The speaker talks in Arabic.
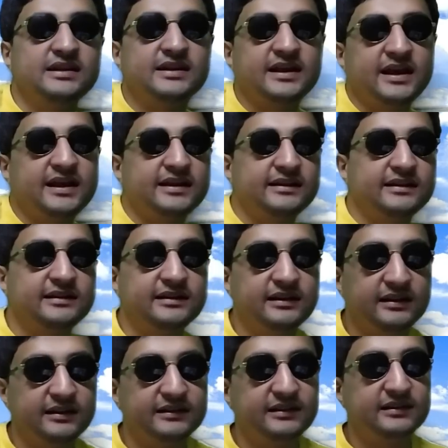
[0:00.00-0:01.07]
اللي قال
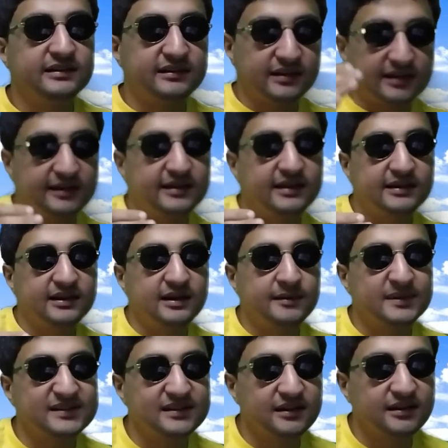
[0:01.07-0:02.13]
دي تتاكل كده
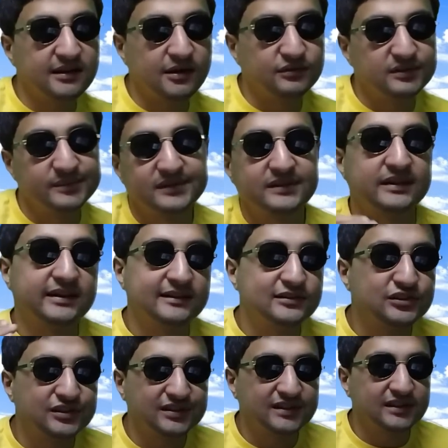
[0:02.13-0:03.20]
مثلا او دي ما
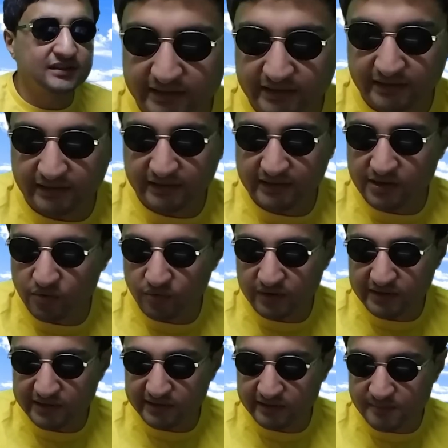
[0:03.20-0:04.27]
تتاكلش كده ايه, إيه هو
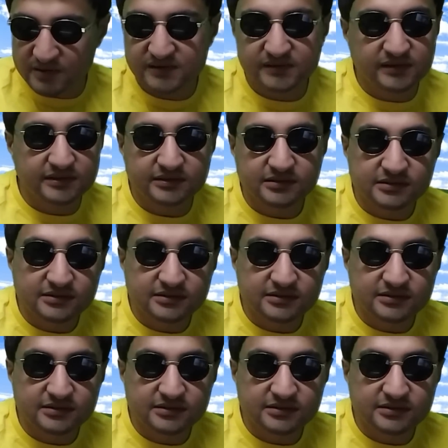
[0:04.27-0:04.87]
المصدر